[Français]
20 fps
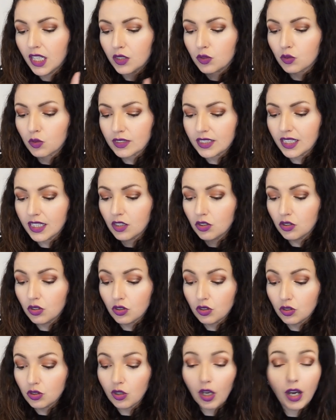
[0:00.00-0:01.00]
Donc c'est
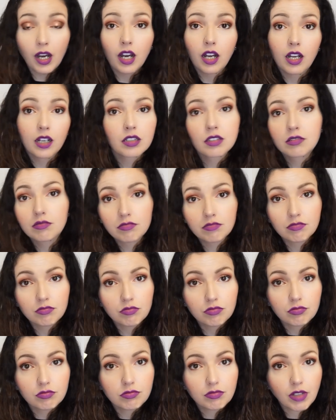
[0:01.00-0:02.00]
euh, un,
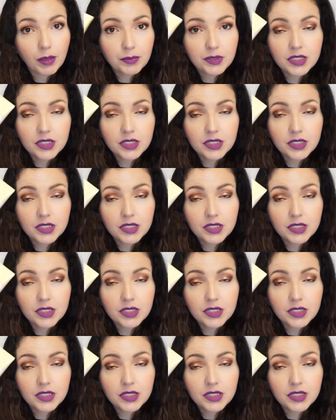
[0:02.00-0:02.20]
un,